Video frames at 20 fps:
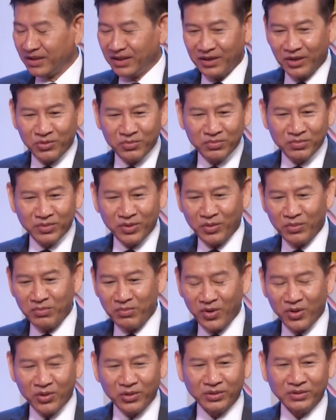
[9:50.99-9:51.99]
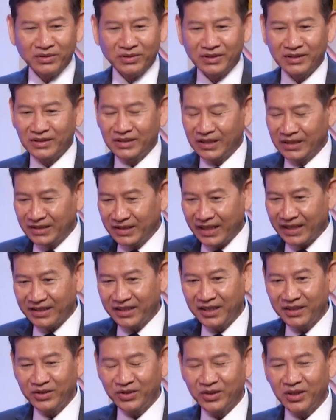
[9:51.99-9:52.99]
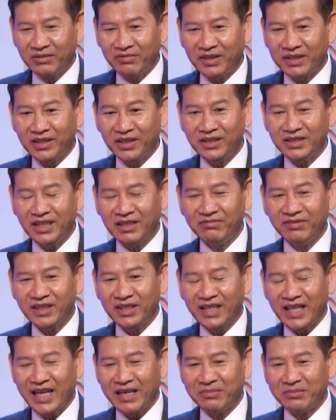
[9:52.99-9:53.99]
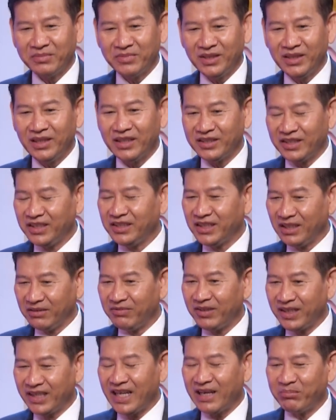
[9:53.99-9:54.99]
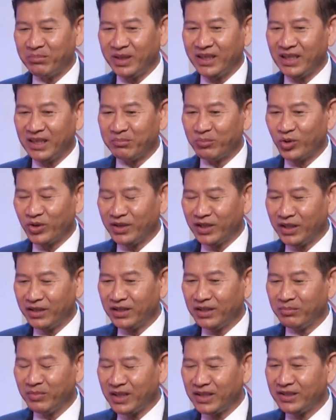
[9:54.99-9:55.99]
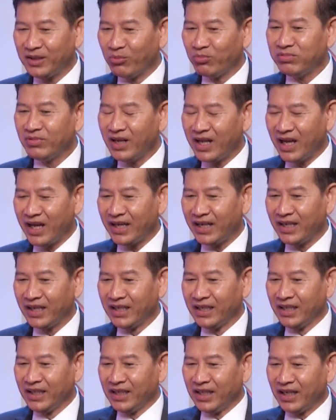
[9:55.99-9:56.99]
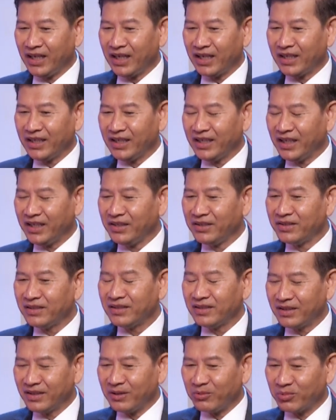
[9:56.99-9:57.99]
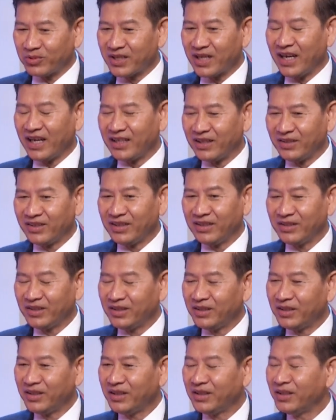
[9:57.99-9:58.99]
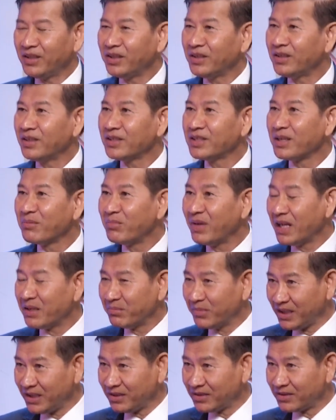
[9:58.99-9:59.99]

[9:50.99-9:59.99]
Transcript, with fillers: ông ông bố giải thích cho nó về chiến tranh Việt Nam tức là chiến tranh Việt Nam mình ừ. là một cái đất nước mình chống lại à, cái cái nước cộng sản nó nó yeah, nó, nó, xâm lăng mình